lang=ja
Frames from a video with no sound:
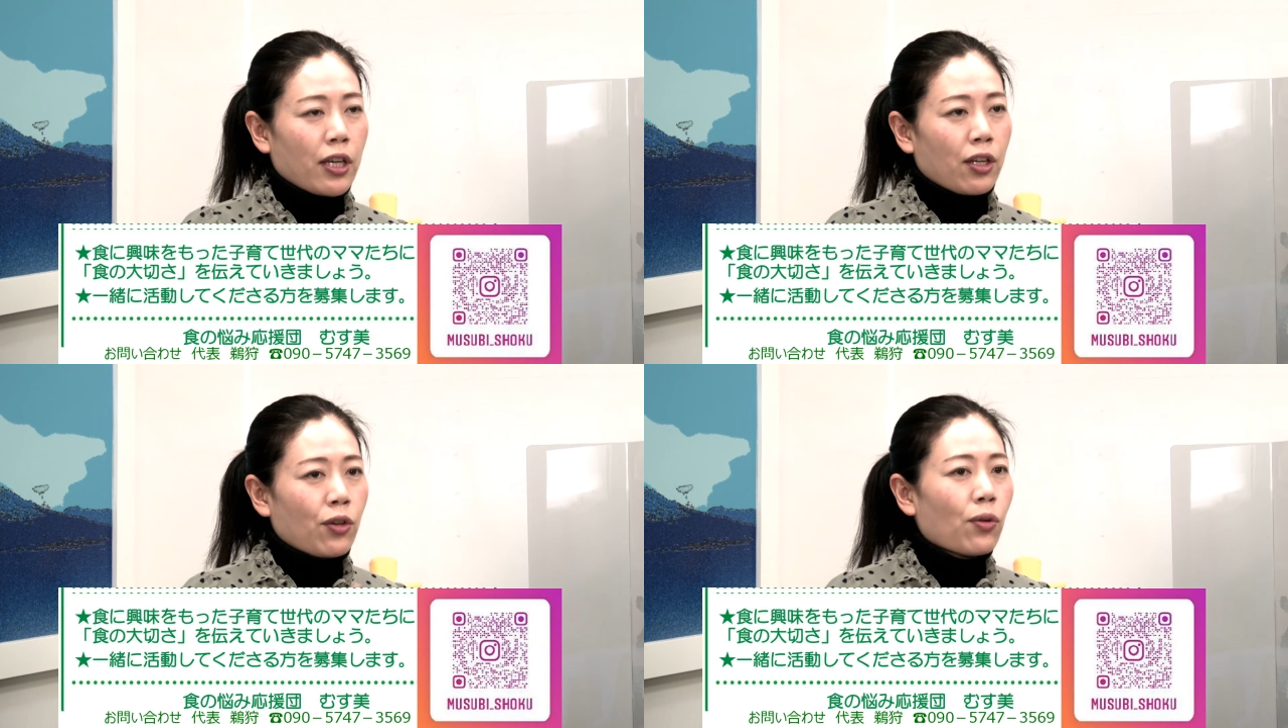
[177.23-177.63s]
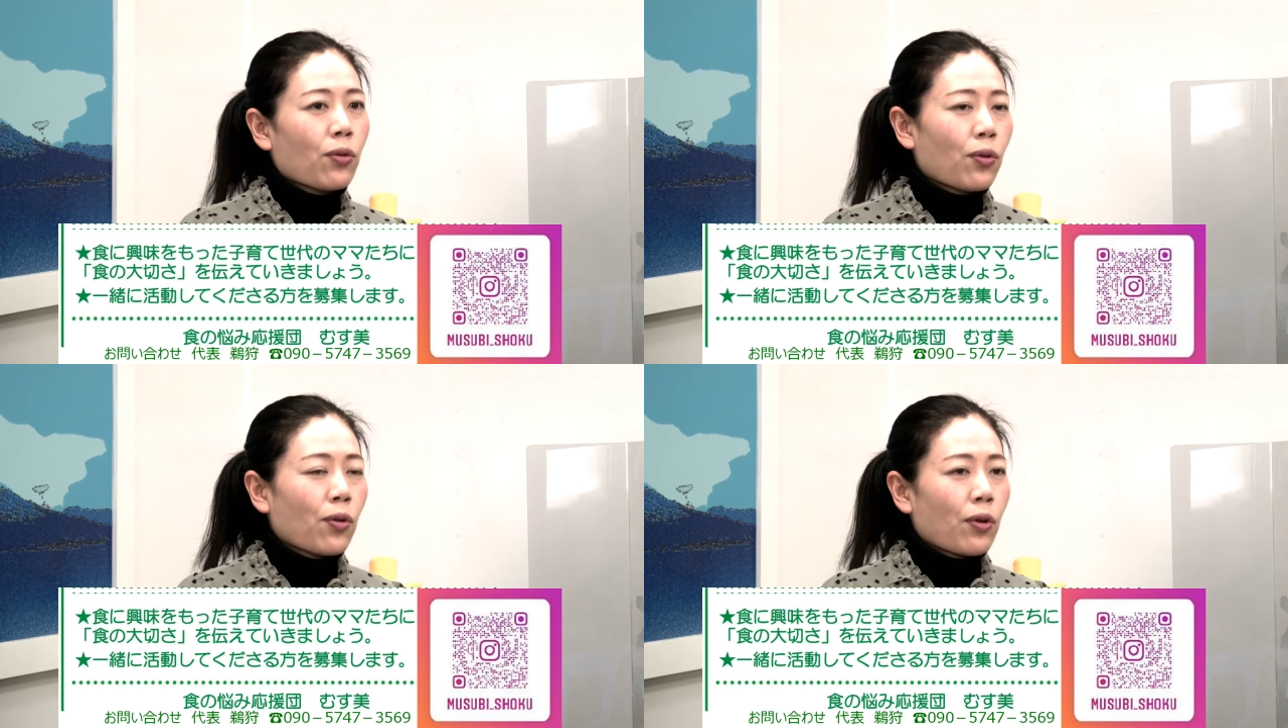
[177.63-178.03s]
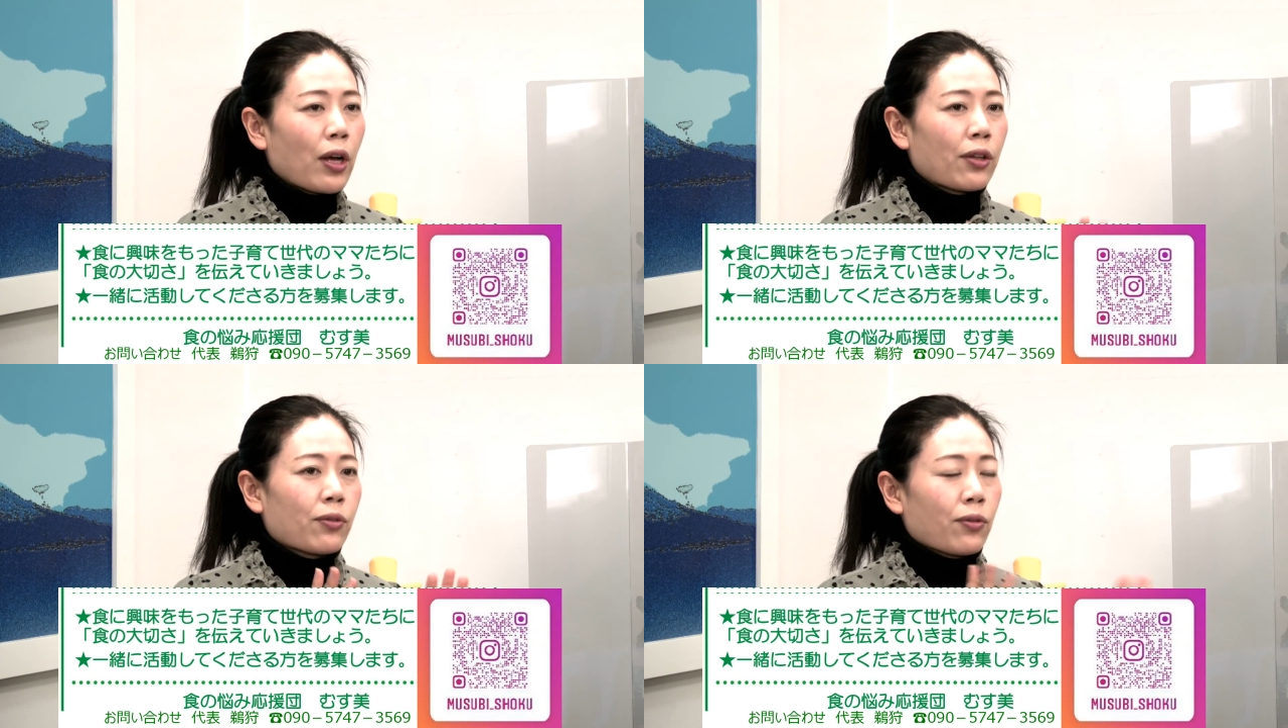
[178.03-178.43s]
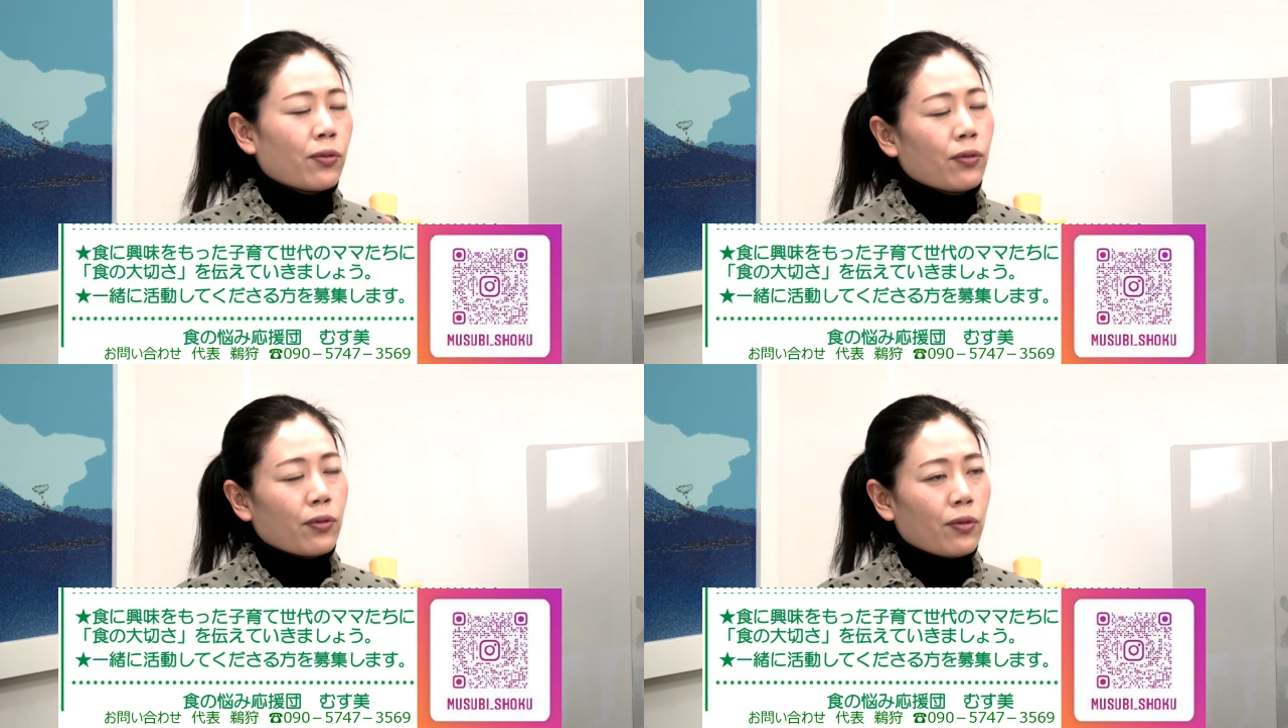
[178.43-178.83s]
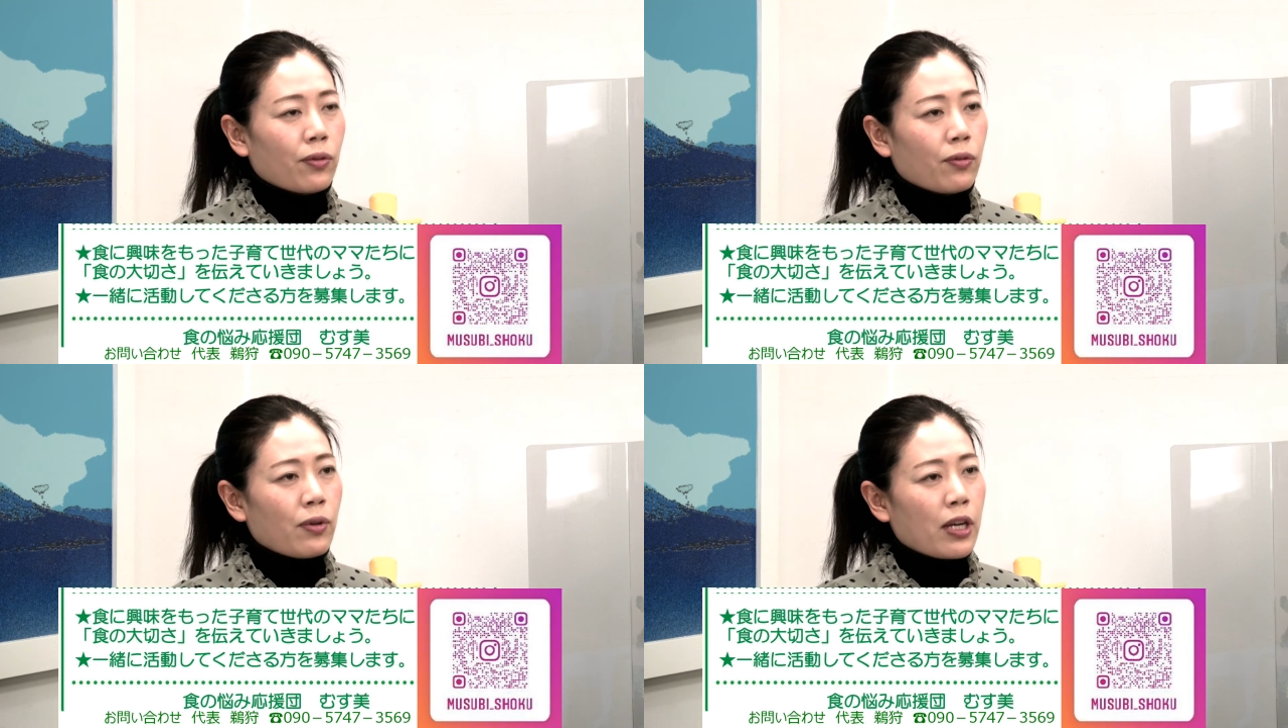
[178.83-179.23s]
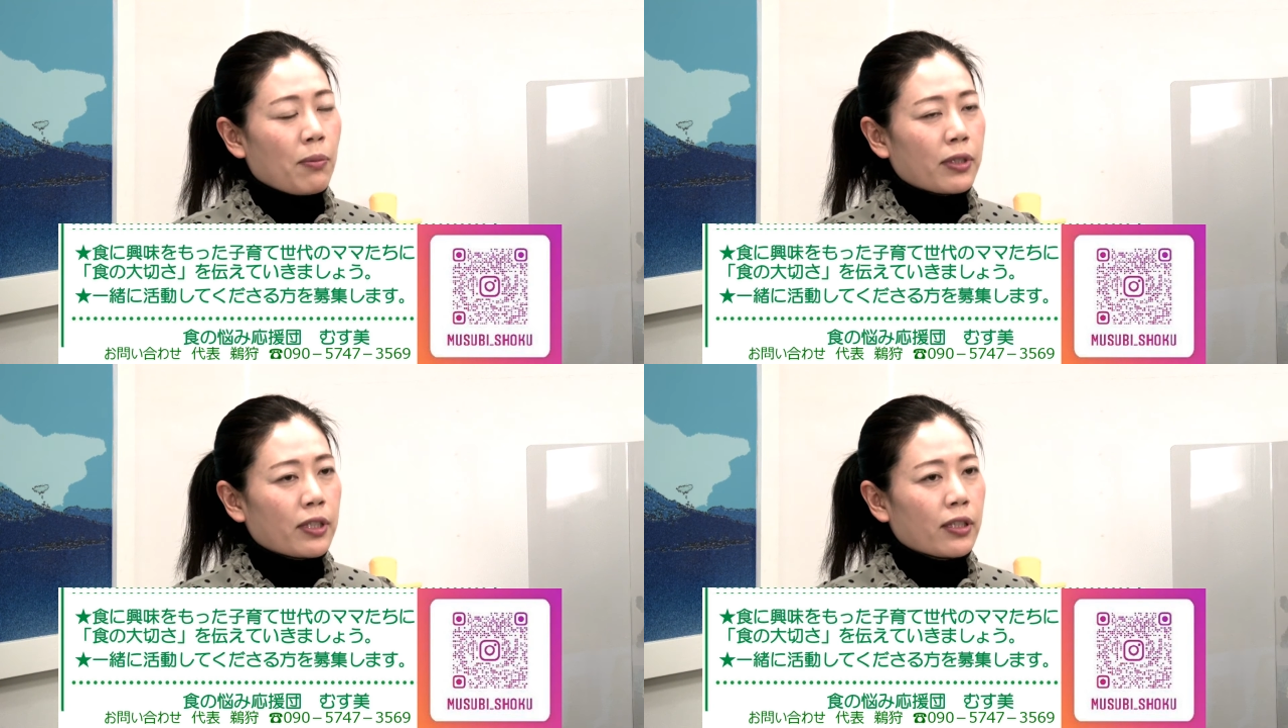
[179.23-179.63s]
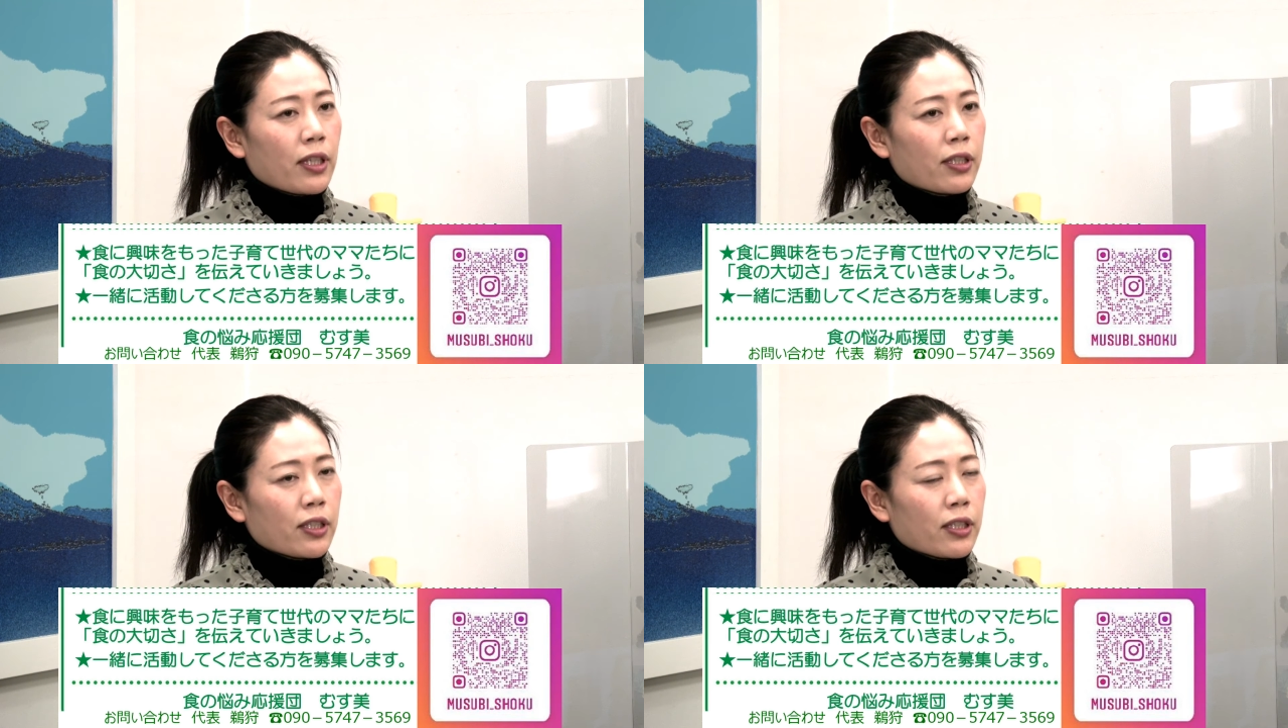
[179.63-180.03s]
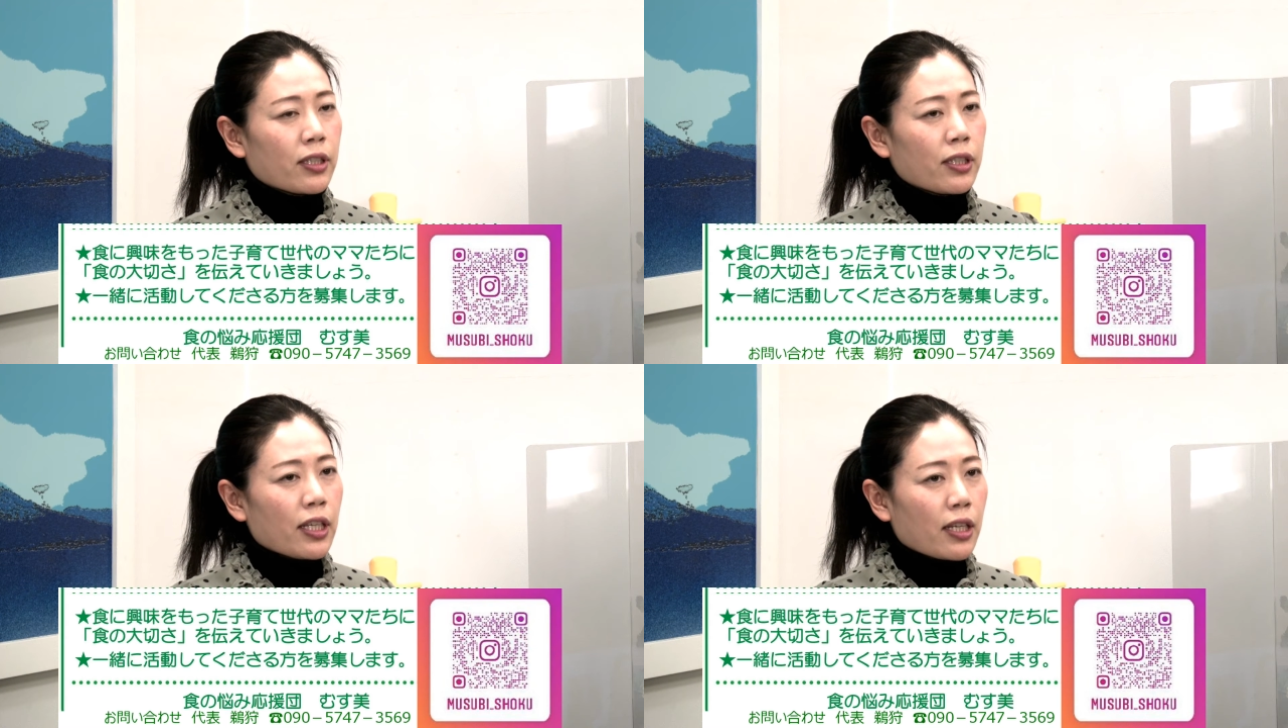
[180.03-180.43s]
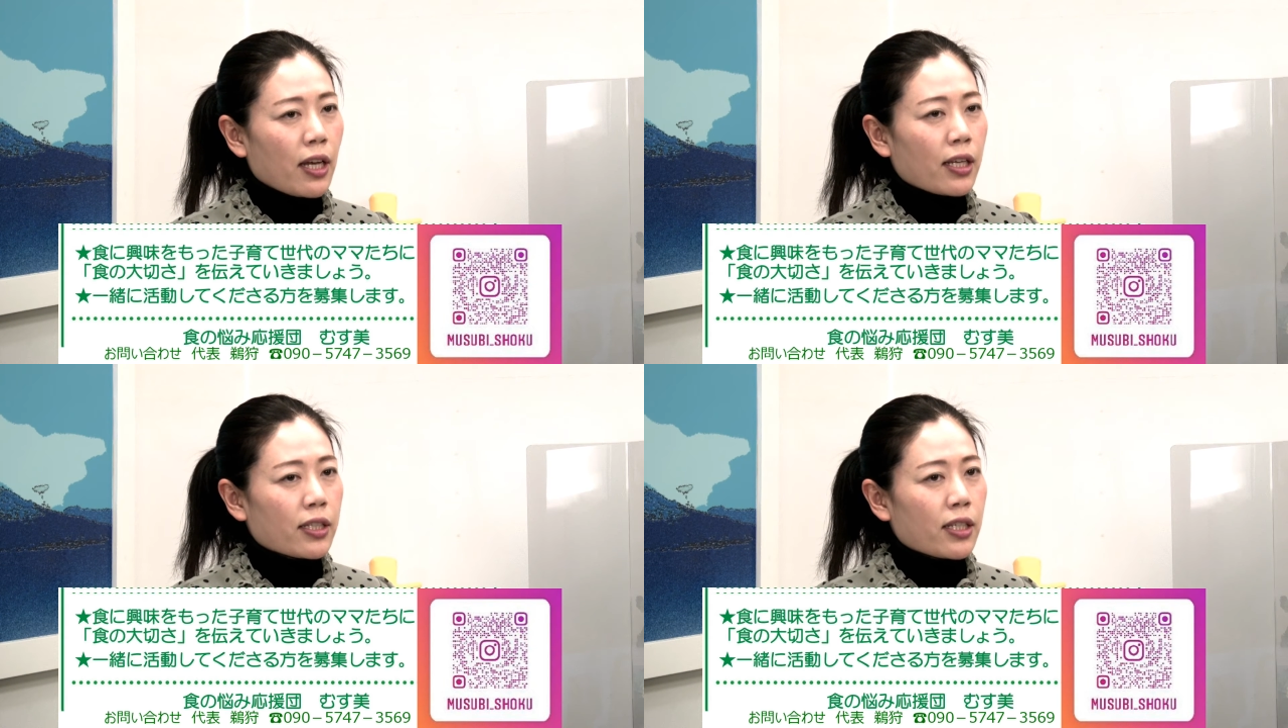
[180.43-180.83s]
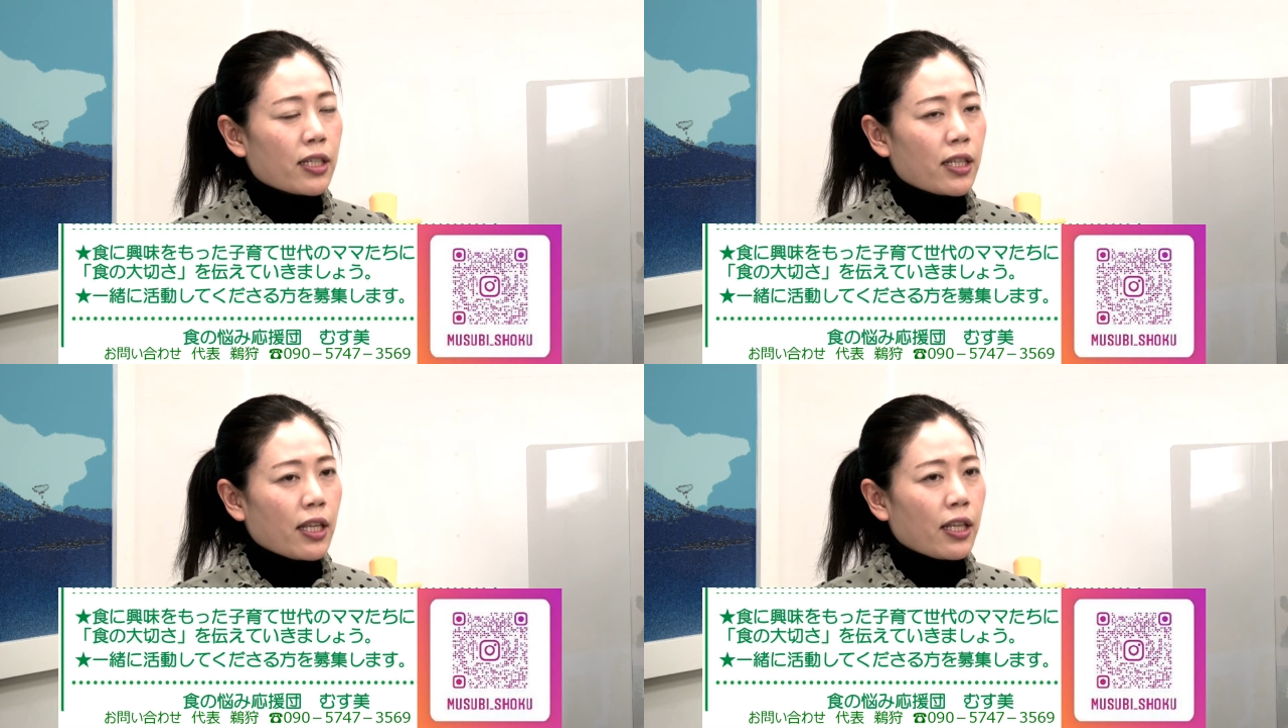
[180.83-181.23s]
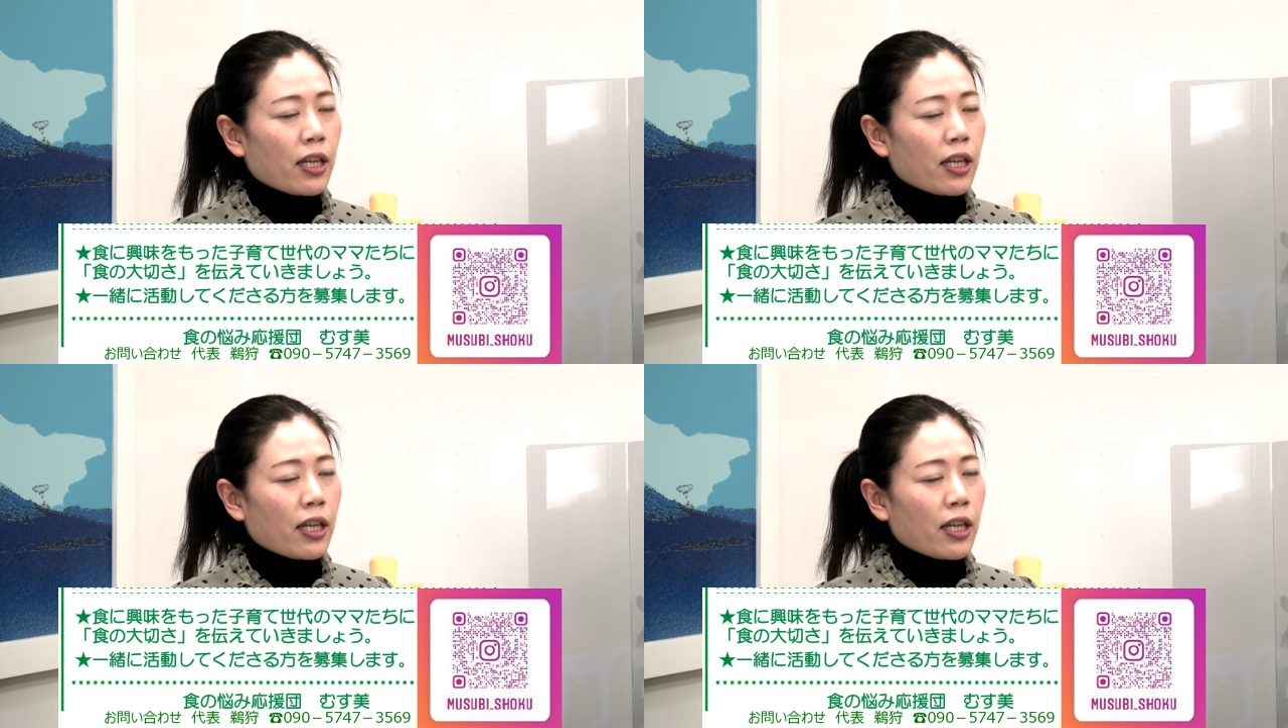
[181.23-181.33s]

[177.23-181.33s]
両方若松さんたちに発信していた